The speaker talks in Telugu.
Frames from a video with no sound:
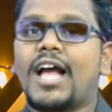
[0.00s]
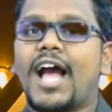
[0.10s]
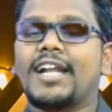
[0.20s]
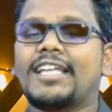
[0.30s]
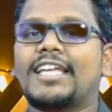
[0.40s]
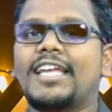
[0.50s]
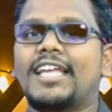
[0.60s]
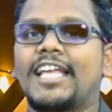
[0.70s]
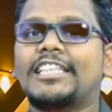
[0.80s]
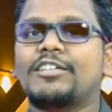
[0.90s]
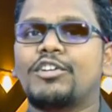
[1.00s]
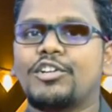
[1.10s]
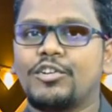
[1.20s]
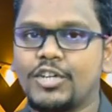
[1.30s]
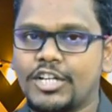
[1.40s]
ఆటకి
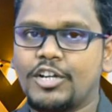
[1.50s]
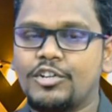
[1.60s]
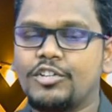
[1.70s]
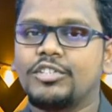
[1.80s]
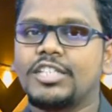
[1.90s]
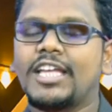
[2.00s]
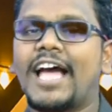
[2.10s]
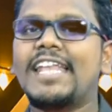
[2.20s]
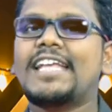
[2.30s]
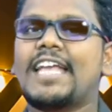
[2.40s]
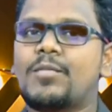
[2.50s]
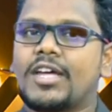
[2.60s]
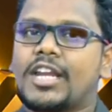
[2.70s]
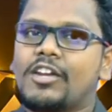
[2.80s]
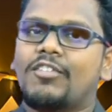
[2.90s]
ఎంతవరకు వర్కౌట్ అవుతుంది అన్ని
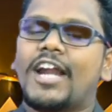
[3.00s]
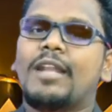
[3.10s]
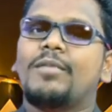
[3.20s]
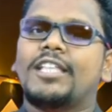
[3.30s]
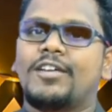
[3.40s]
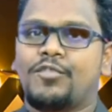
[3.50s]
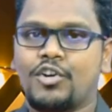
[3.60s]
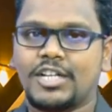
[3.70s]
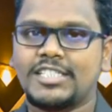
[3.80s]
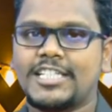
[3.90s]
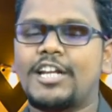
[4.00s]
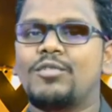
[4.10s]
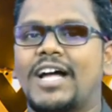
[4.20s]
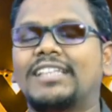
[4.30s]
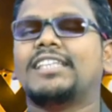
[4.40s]
కెమెరాలు వాళ్ళ మీదే ఫోకస్
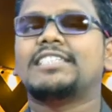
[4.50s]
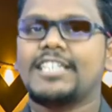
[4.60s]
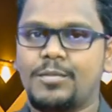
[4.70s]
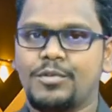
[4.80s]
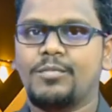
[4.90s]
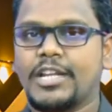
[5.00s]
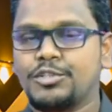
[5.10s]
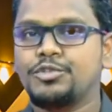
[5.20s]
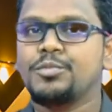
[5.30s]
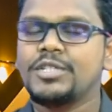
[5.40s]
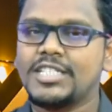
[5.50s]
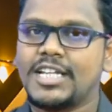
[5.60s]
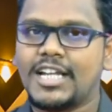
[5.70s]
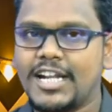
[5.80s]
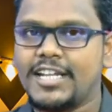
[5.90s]
చేయడం అంతసేపు మనకు చూపించే
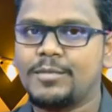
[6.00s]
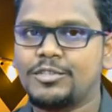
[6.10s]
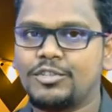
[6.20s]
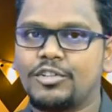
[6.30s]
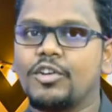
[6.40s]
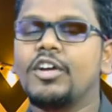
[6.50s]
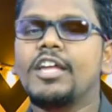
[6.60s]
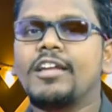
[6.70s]
గంట ఎపిసోడ్లో